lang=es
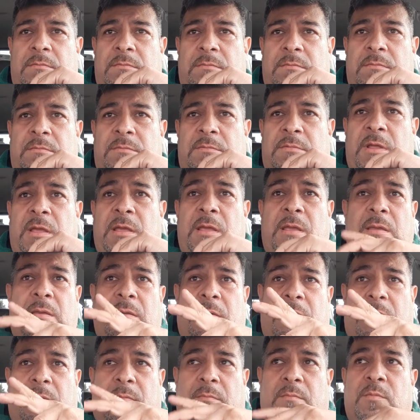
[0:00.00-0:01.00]
de
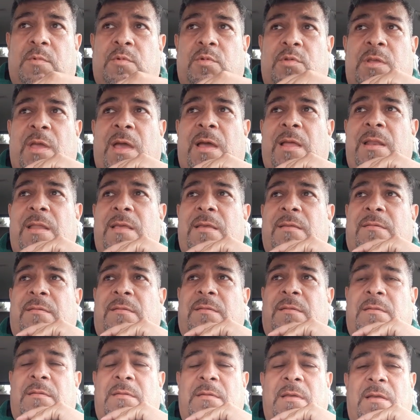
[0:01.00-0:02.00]

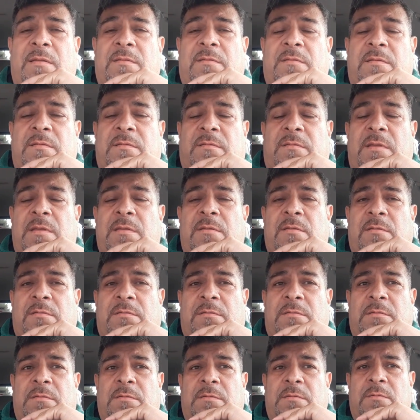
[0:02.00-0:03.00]
mundiales
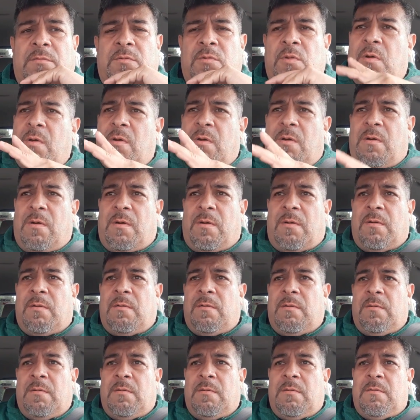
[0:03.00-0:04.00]
asistidos. No,
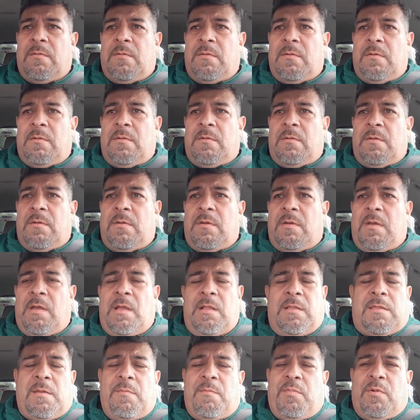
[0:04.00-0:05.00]

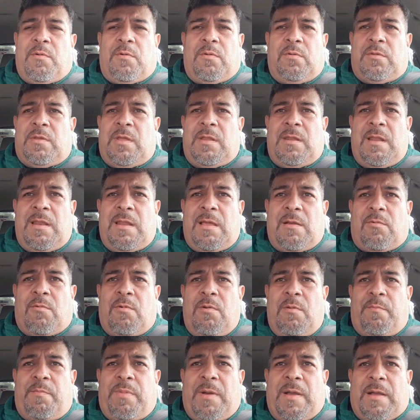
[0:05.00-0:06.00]
él tampoco tiene la
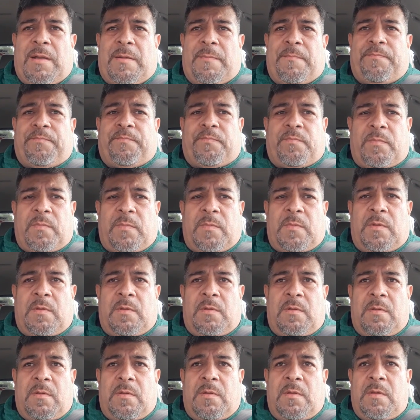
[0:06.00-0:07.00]
culpa.
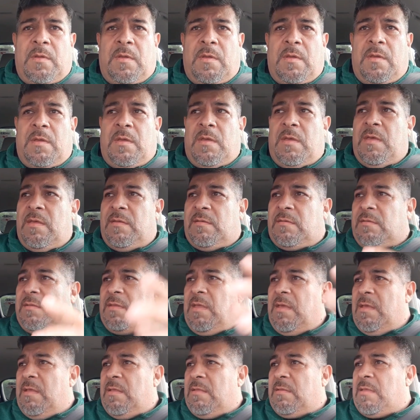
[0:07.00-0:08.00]

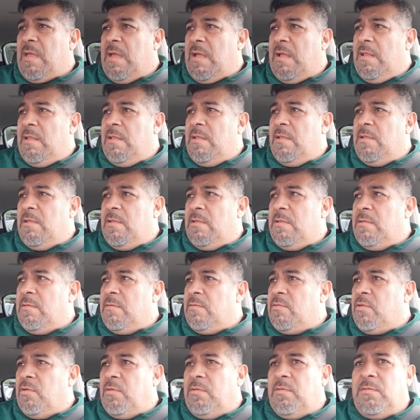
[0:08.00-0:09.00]
Este
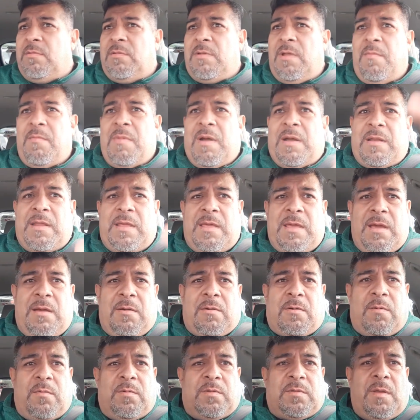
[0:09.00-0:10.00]
tal John de María,
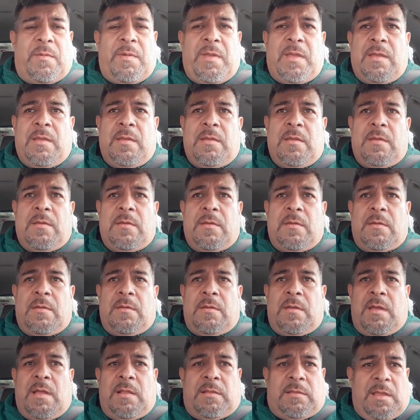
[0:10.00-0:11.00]
como se llama,
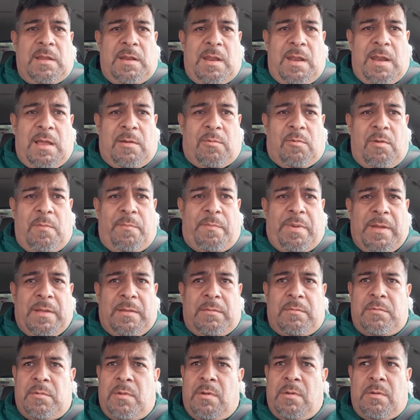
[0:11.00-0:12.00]
¿él tiene la culpa?
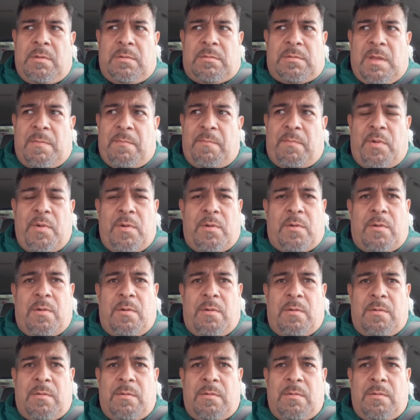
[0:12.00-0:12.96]
No, tampoco.